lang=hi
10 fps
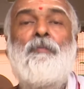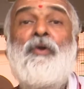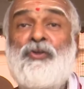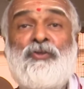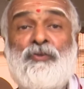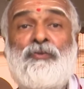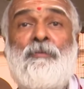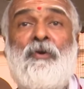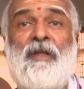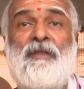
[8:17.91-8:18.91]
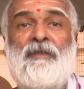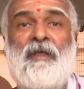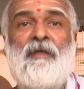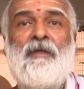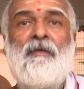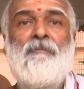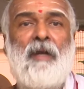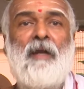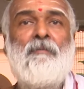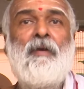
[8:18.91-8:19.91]
पुरुष सूक्त तो बोला जाता है
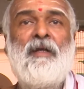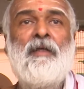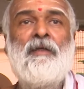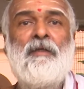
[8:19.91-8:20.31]
ब्राह्मण